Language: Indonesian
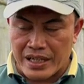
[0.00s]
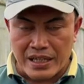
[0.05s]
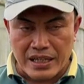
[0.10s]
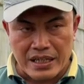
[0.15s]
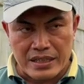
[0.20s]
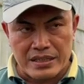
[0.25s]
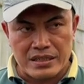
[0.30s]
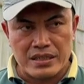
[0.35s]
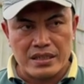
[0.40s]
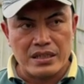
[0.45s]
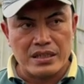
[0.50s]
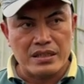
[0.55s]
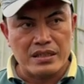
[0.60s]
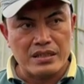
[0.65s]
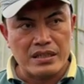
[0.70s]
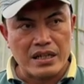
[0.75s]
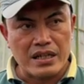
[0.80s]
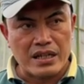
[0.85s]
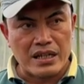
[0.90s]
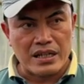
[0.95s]
crunchy
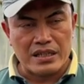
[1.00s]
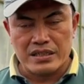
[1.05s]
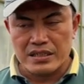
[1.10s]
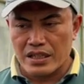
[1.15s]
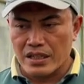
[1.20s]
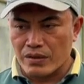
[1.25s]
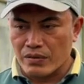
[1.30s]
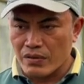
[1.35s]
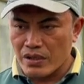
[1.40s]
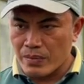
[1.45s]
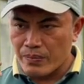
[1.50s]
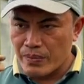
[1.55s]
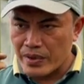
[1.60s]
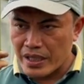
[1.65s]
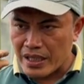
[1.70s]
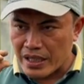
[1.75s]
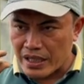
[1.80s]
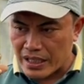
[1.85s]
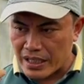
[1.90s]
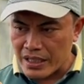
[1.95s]
jadi crunchy itu
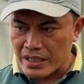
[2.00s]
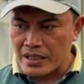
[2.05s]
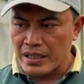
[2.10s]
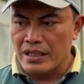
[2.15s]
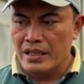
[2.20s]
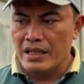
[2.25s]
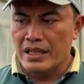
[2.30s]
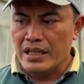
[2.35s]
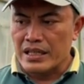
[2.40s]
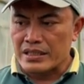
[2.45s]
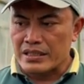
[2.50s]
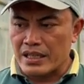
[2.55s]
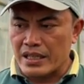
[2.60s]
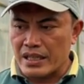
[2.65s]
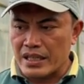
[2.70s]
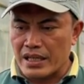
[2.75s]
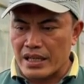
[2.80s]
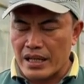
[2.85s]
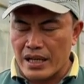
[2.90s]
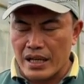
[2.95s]
lebih kering
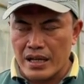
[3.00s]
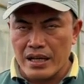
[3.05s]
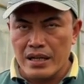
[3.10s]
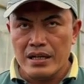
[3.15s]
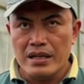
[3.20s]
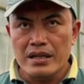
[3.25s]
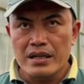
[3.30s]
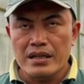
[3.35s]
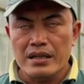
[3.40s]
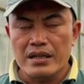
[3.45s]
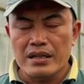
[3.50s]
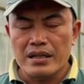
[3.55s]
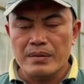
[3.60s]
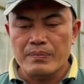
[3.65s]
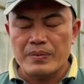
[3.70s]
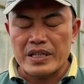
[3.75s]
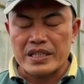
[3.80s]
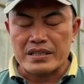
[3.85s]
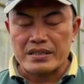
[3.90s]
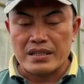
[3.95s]
sehingga uh,
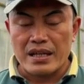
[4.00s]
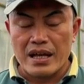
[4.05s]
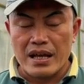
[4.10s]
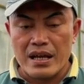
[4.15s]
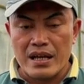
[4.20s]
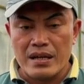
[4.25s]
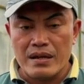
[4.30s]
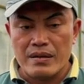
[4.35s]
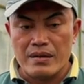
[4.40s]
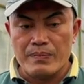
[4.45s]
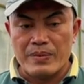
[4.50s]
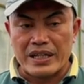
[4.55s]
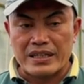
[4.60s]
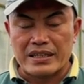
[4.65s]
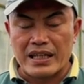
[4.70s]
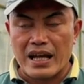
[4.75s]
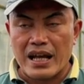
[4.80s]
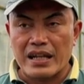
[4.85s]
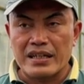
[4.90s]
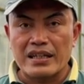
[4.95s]
bisa uh,
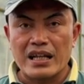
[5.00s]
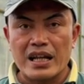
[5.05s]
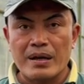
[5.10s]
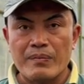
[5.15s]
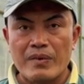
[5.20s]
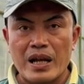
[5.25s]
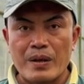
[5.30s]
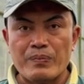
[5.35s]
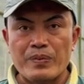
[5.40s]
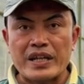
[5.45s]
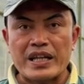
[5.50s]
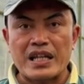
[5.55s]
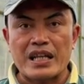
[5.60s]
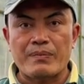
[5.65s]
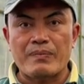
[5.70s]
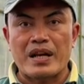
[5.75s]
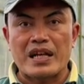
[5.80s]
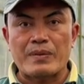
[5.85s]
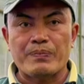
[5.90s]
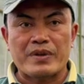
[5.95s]
bertahan dalam hal
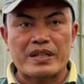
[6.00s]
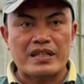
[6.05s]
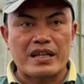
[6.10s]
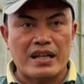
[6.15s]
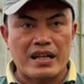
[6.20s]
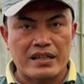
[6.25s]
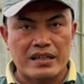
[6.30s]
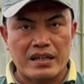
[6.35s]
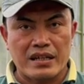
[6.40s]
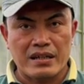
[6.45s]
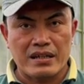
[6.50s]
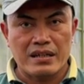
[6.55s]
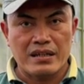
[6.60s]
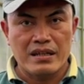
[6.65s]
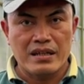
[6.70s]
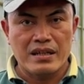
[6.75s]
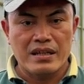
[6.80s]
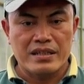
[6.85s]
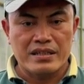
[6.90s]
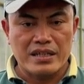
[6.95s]
pengiriman di perjalanan
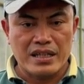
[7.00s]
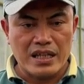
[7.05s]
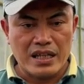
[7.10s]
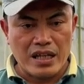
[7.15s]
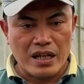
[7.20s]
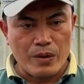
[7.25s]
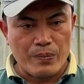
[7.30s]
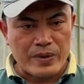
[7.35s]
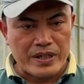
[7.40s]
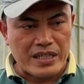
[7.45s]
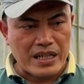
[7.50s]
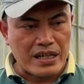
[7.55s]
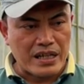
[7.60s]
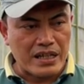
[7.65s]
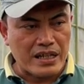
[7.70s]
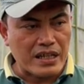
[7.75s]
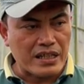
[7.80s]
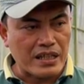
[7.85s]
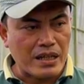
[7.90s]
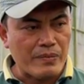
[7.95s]
jadi kalau
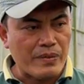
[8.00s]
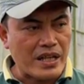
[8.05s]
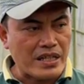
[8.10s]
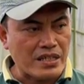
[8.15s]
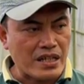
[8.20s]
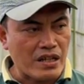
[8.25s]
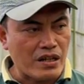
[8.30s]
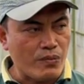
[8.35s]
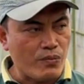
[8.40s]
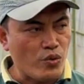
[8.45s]
perjalanan kita biasanya kalau